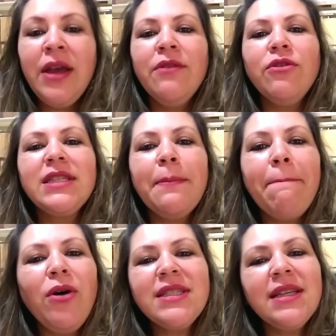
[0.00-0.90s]
você
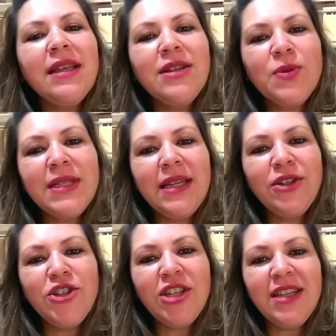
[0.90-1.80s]
possa ter as suas
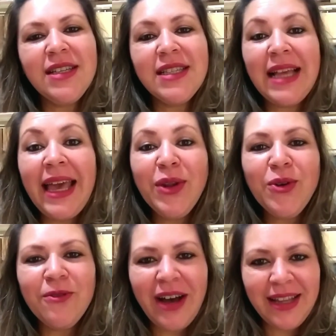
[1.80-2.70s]
energias
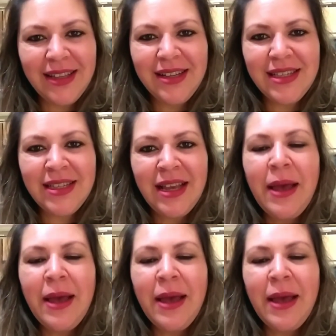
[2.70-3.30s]
renovadas